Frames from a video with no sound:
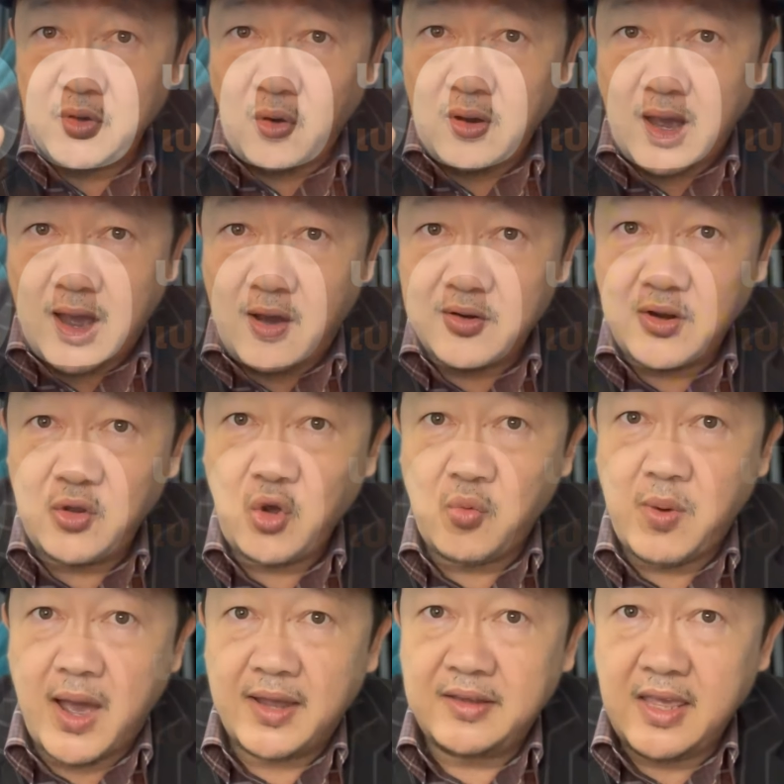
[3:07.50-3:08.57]
ยกเอานโย
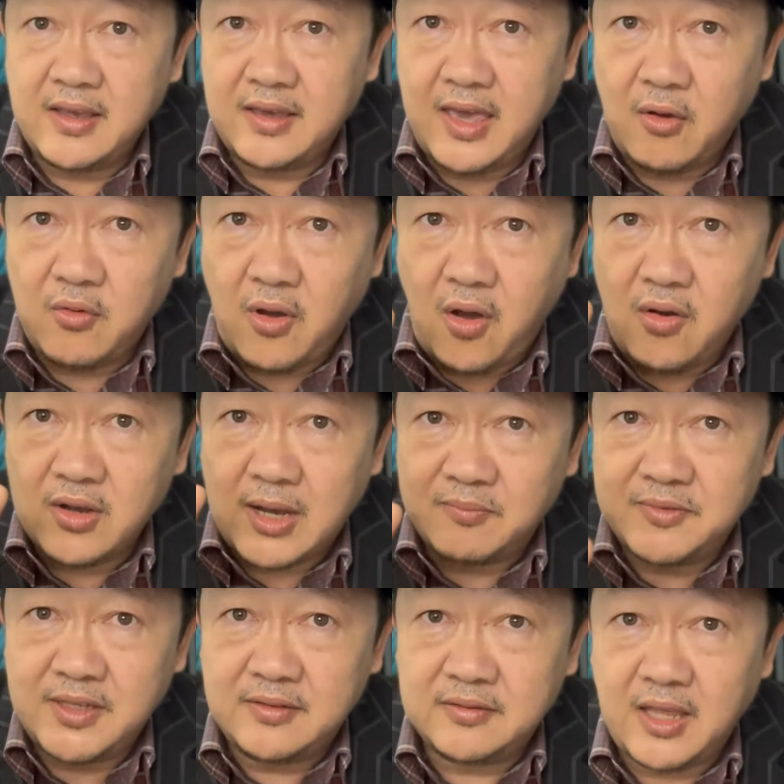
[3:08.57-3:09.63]
บายที่เกี่ยวข้องกับ
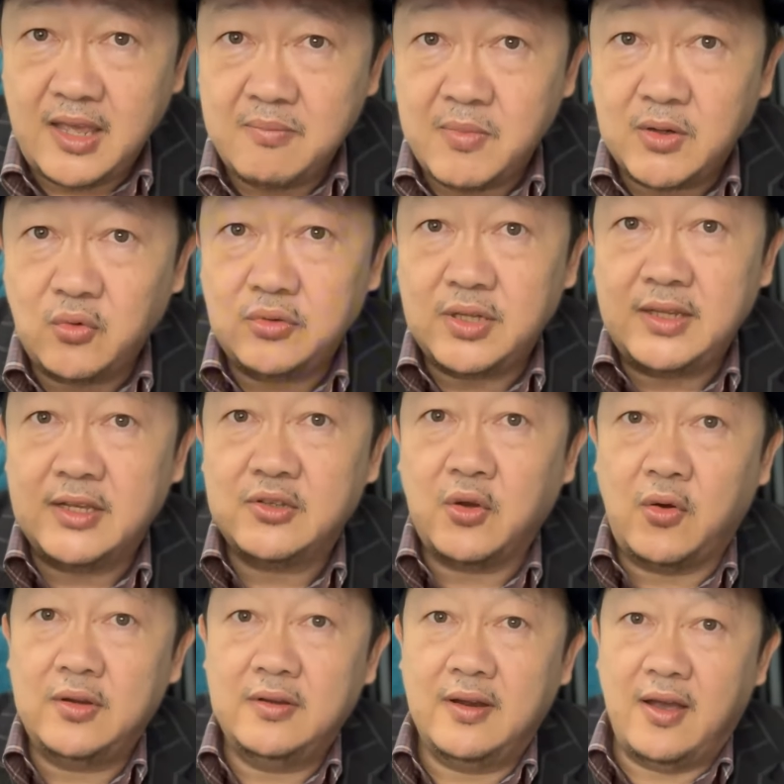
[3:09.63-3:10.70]
สิทธิมนุษยช
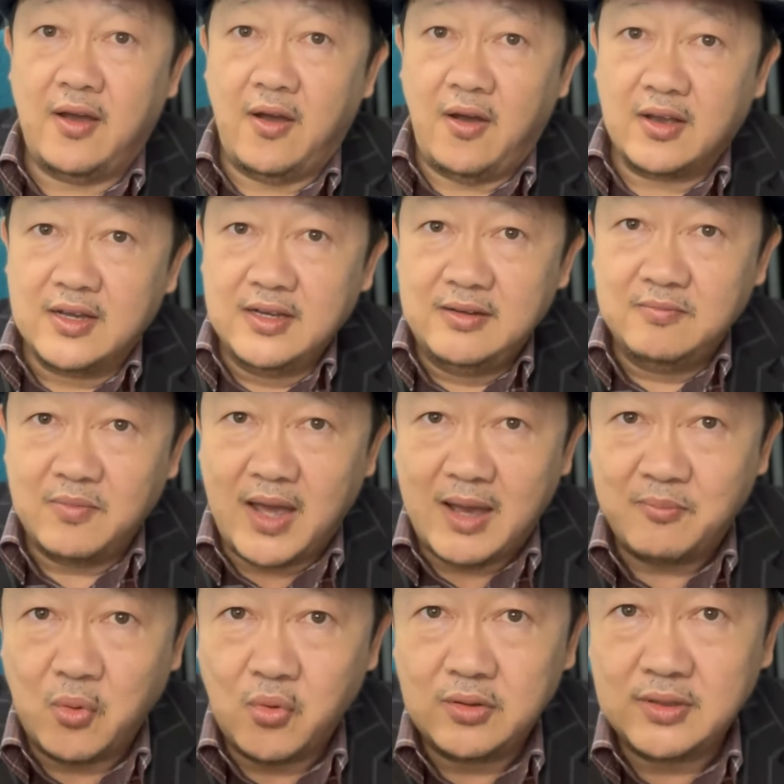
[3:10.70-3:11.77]
นขึ้นมา
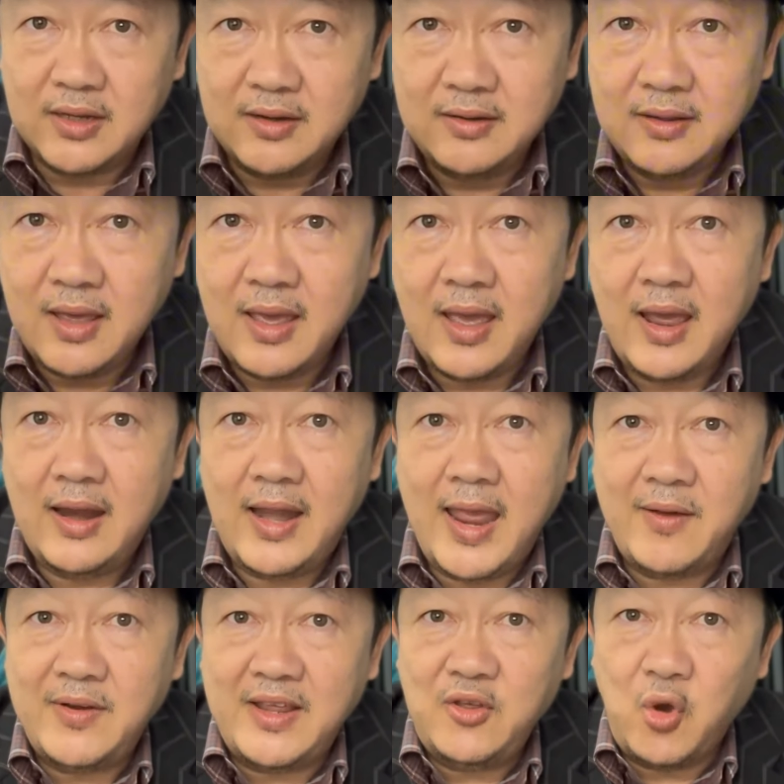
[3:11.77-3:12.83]
พูดถึง แล้ว
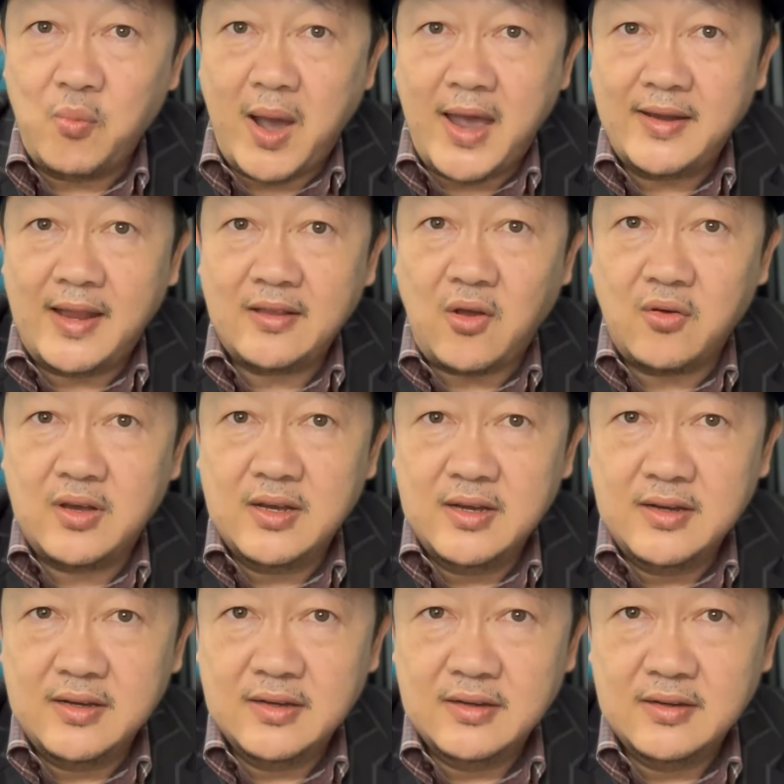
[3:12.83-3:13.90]
นโยบายนั้นก็คือ
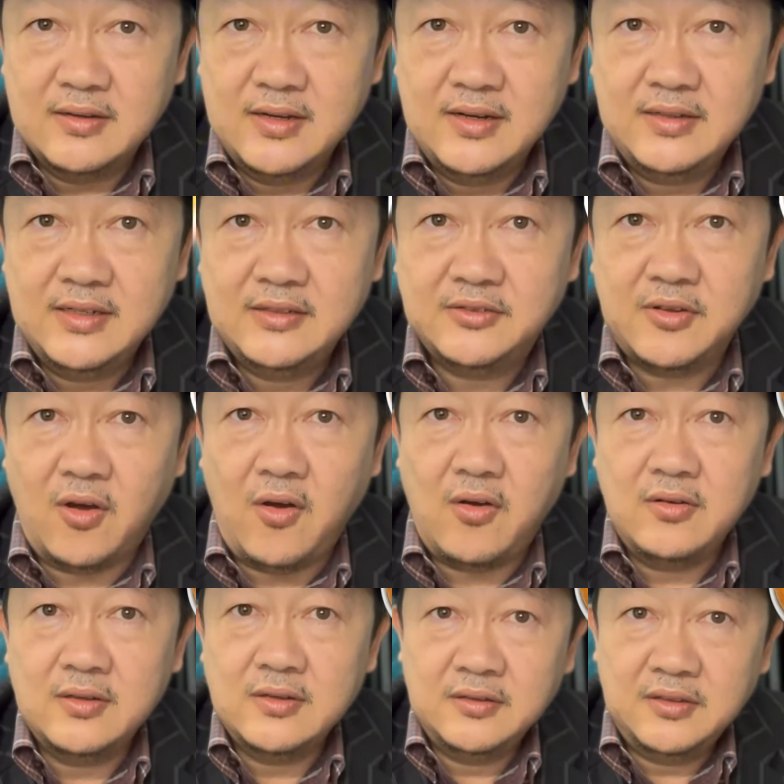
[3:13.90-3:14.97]

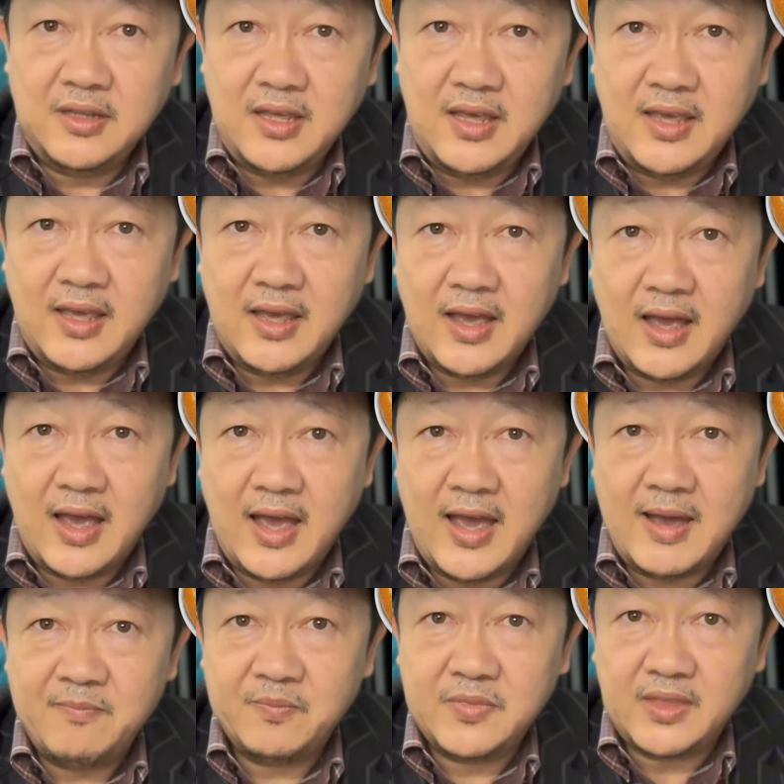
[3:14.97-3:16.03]
112 ที่ห้า
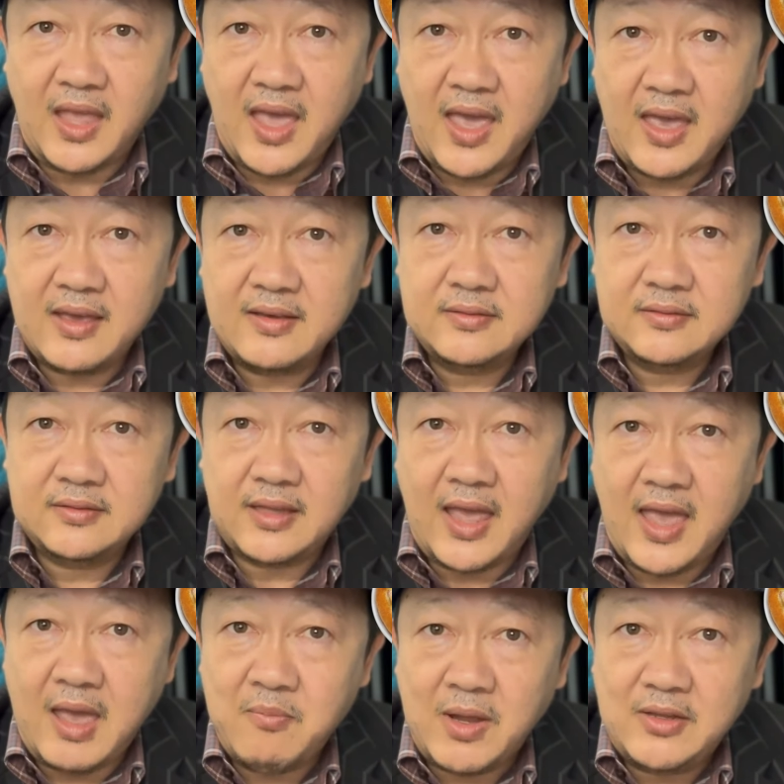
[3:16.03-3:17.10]
มแตะ แต่
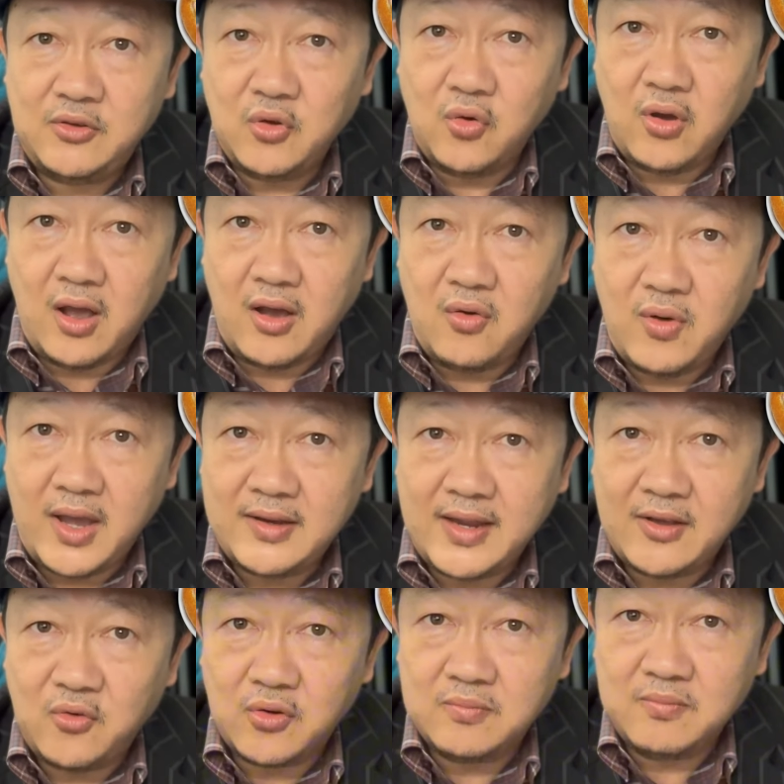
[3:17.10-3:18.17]
บรรจุเอาไว้ใน
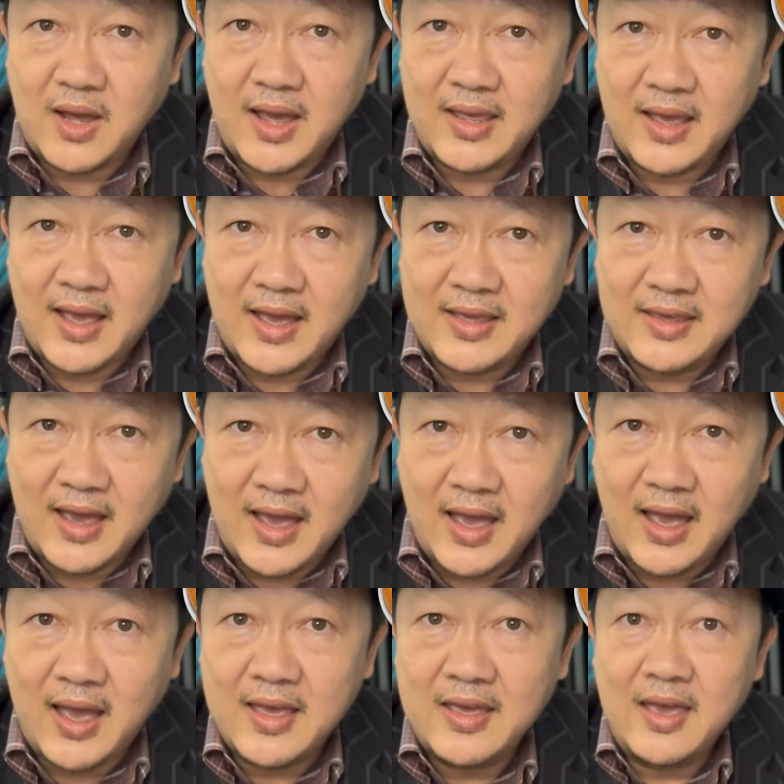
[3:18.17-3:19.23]
กฎหมายอาญา
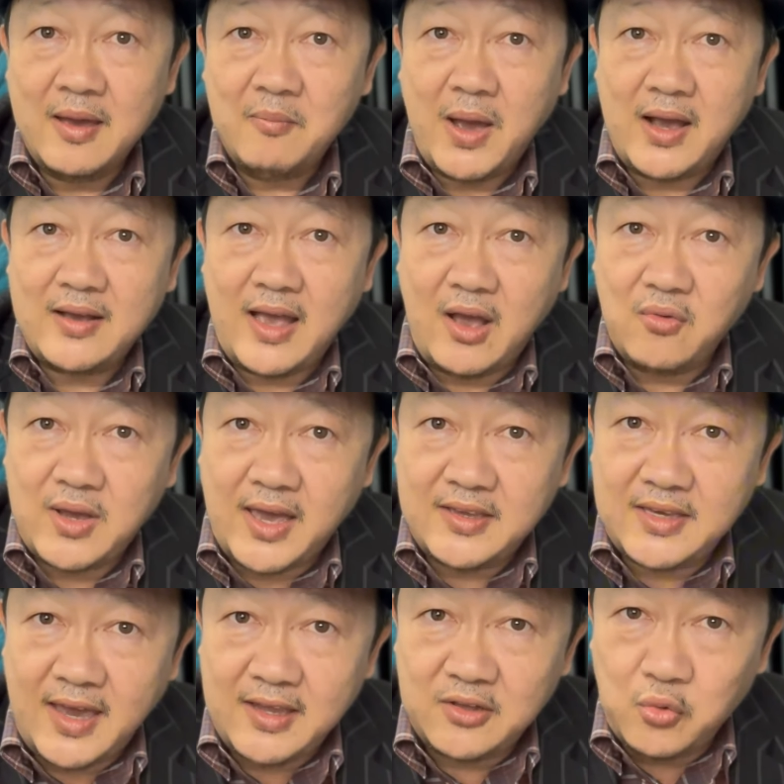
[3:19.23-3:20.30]
พักเก้าไกล
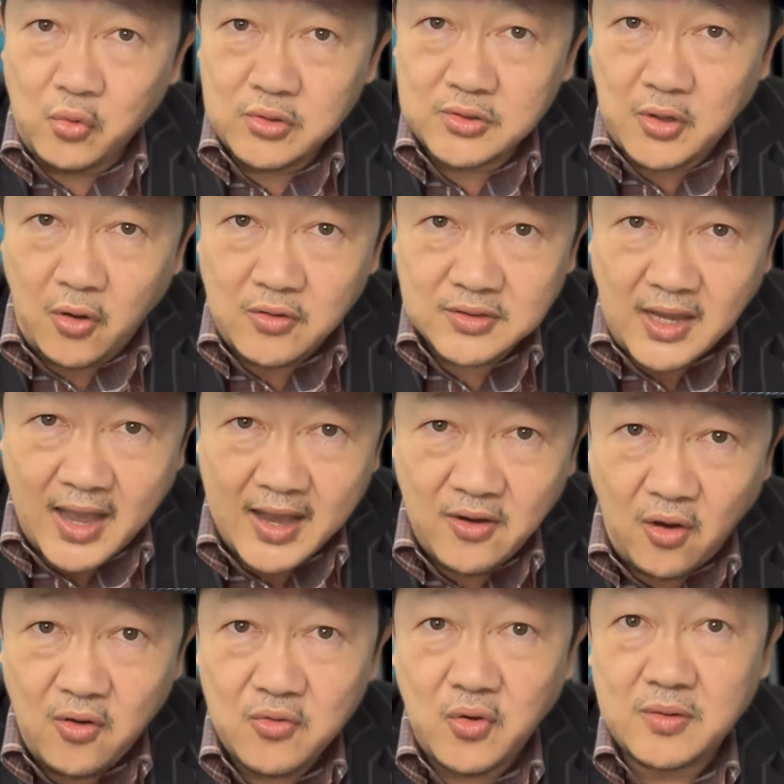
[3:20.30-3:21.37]
ใช้ทุกช่องทาง
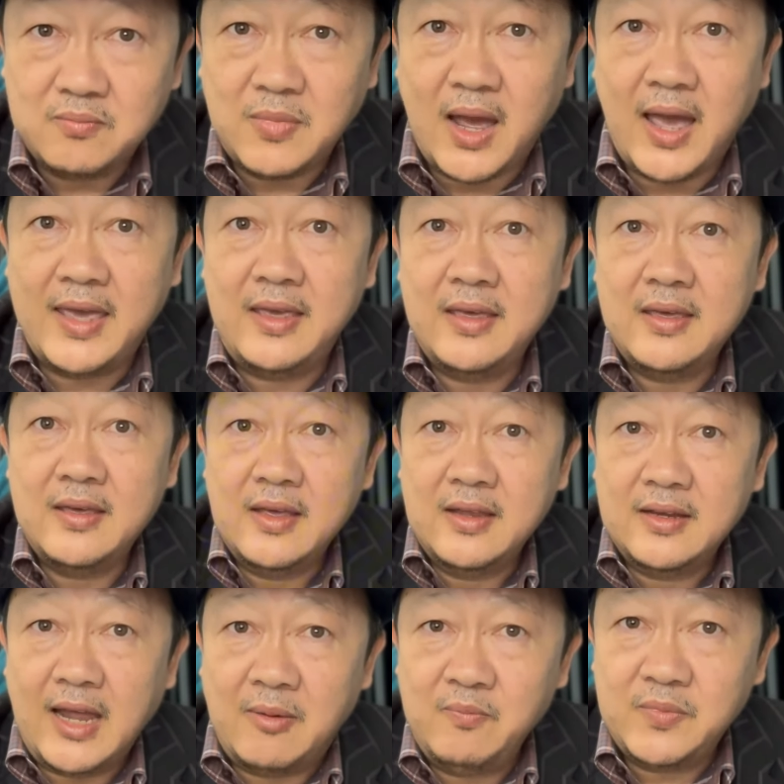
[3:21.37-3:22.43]
ของกฎหมาย
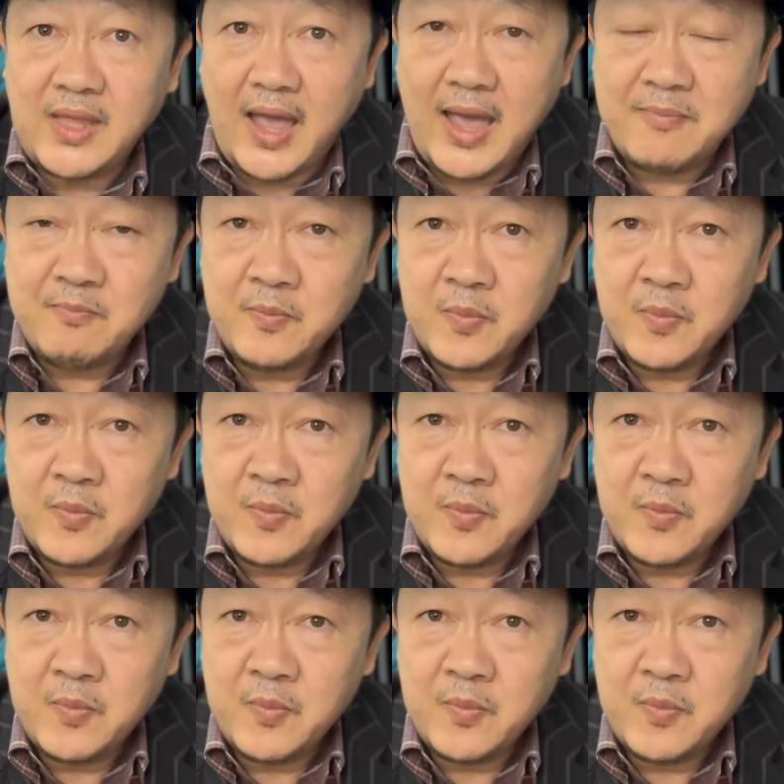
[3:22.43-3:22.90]
ทำตาม